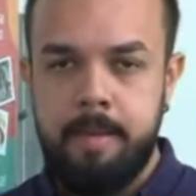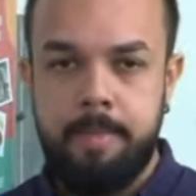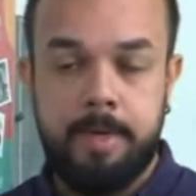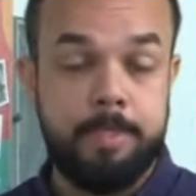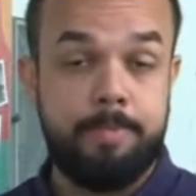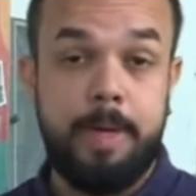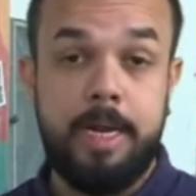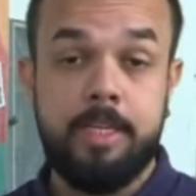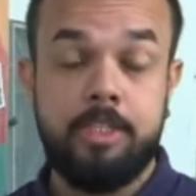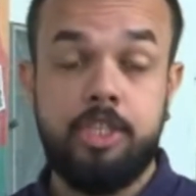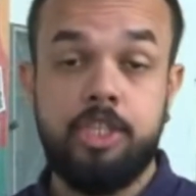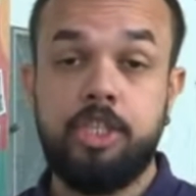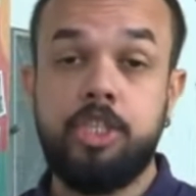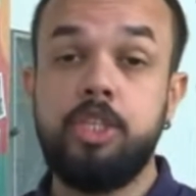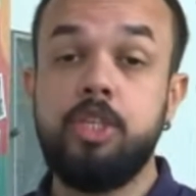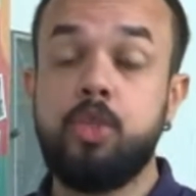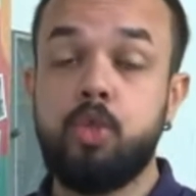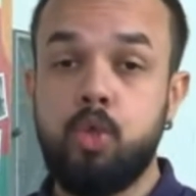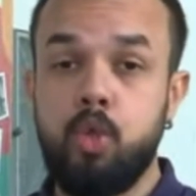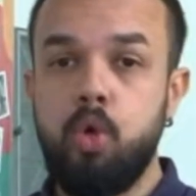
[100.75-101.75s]
Mas para
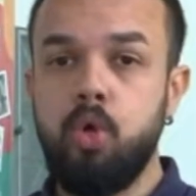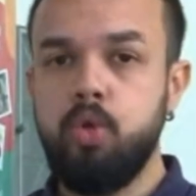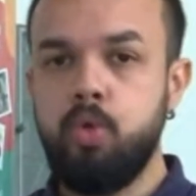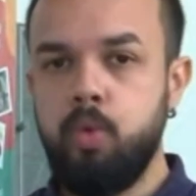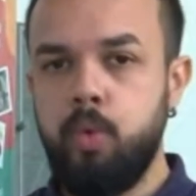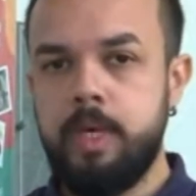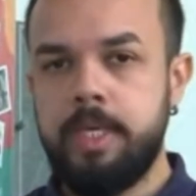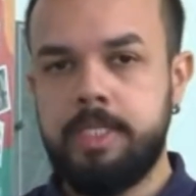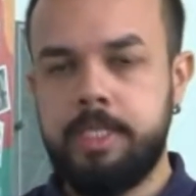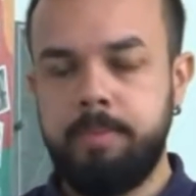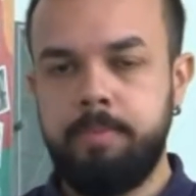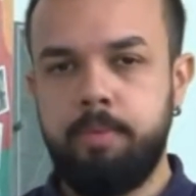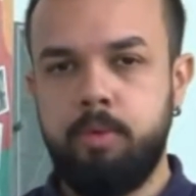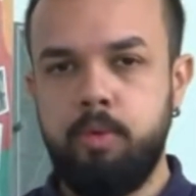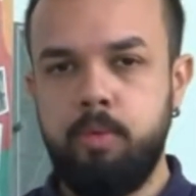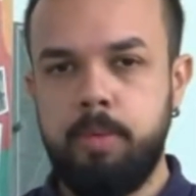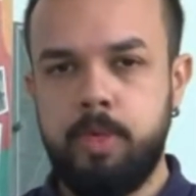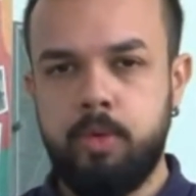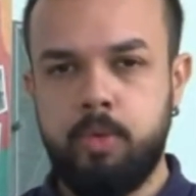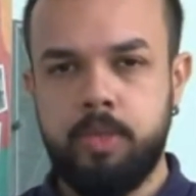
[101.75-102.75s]
atingir todo esse
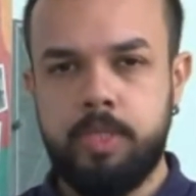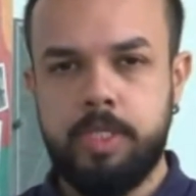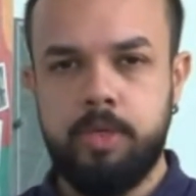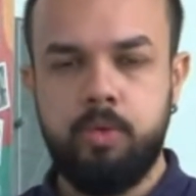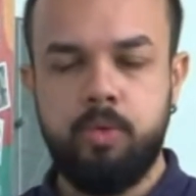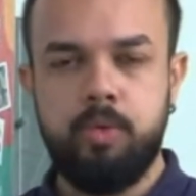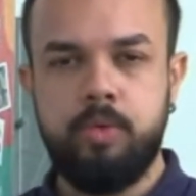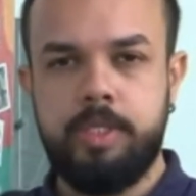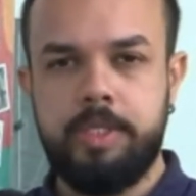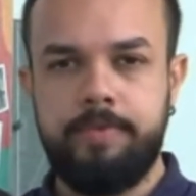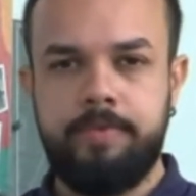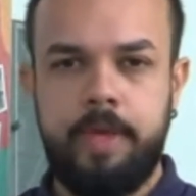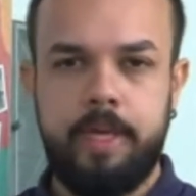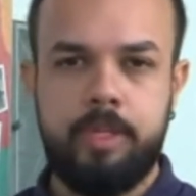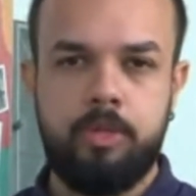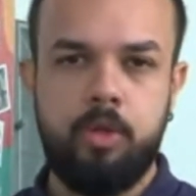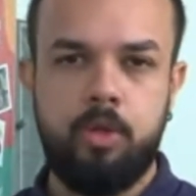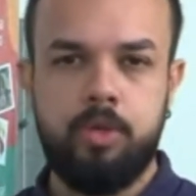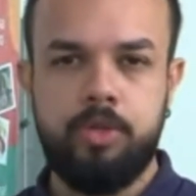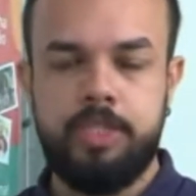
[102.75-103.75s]
público, segundo os
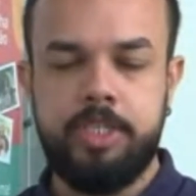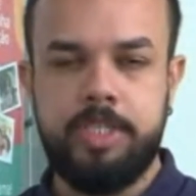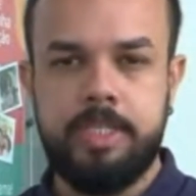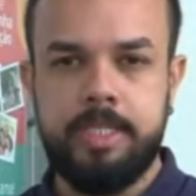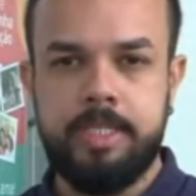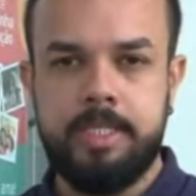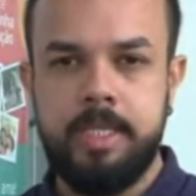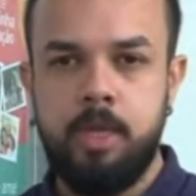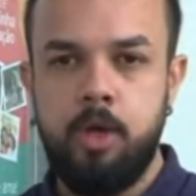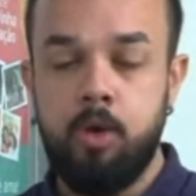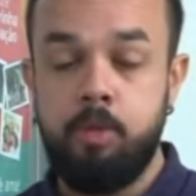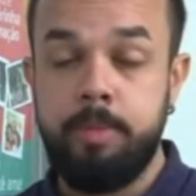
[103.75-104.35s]
infectologistas,